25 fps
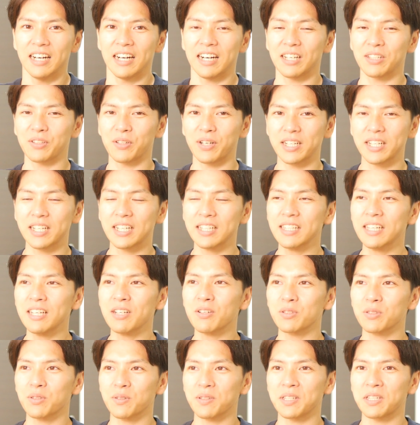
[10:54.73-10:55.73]
あのありがた
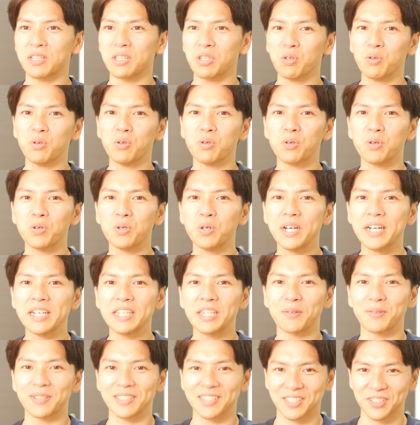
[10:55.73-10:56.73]
いことに競合
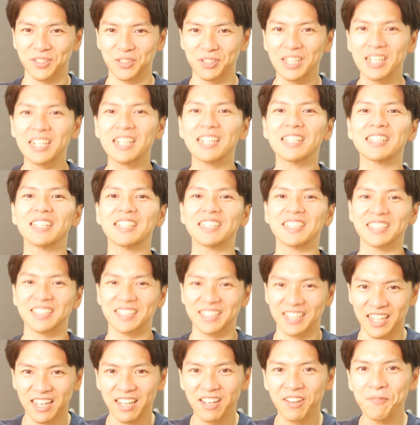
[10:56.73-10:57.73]
相手は少なかったで
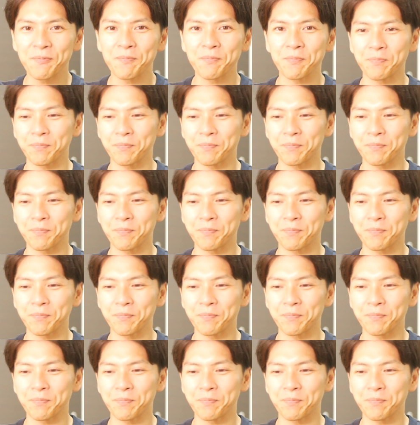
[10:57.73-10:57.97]
すね。